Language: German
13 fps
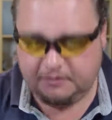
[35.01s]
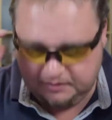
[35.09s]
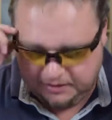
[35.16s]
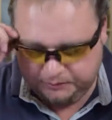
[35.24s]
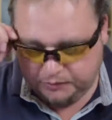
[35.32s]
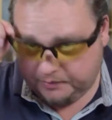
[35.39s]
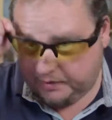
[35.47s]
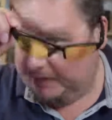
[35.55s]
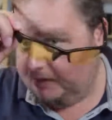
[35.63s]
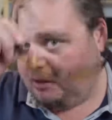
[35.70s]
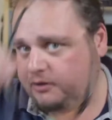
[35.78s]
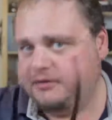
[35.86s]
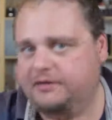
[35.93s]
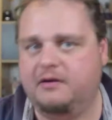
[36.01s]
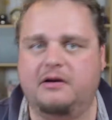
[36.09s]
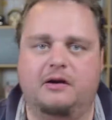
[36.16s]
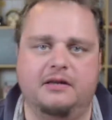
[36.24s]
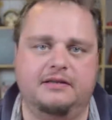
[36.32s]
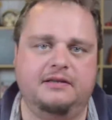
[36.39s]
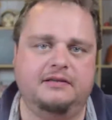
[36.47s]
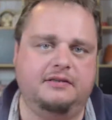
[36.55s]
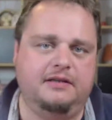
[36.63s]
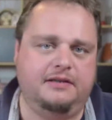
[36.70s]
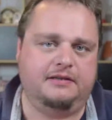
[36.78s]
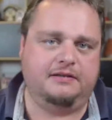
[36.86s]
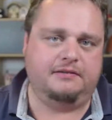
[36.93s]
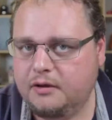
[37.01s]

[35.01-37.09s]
Im normalen Alltag allerdings nicht.